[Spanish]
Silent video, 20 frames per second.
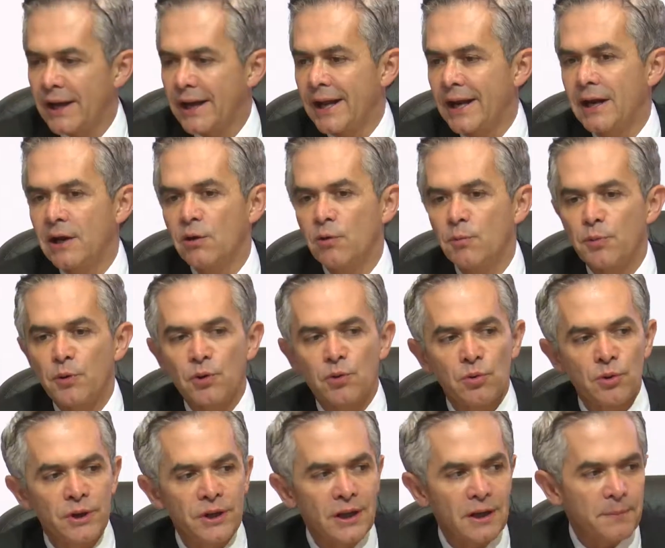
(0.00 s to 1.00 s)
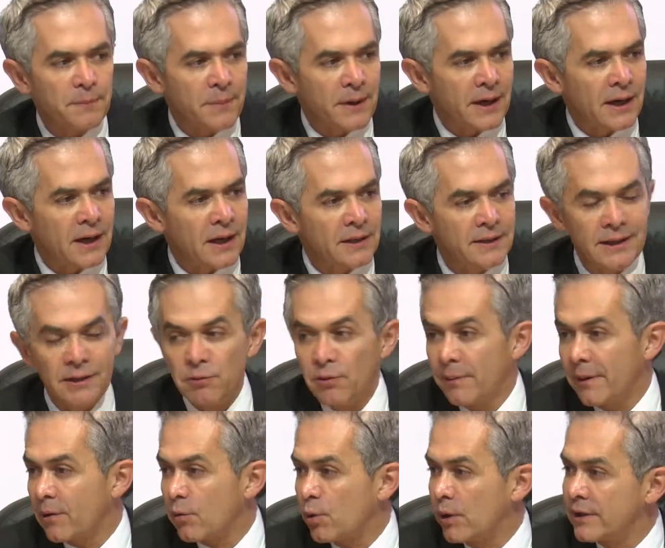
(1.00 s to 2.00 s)
gran oportunidad para, de
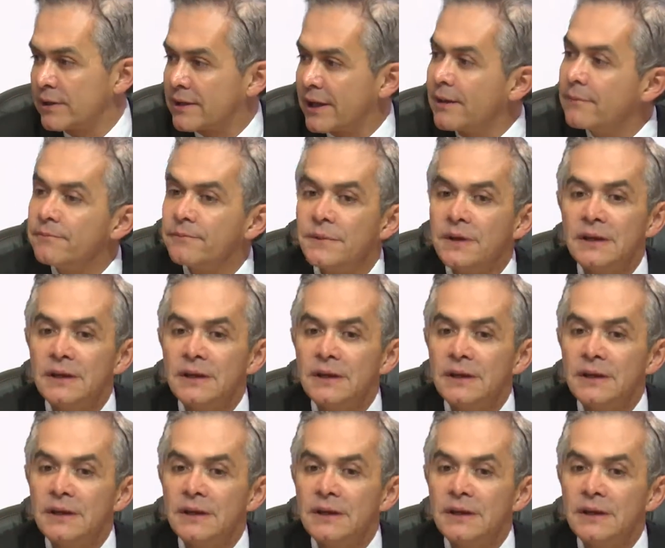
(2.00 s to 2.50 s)
nueva cuenta,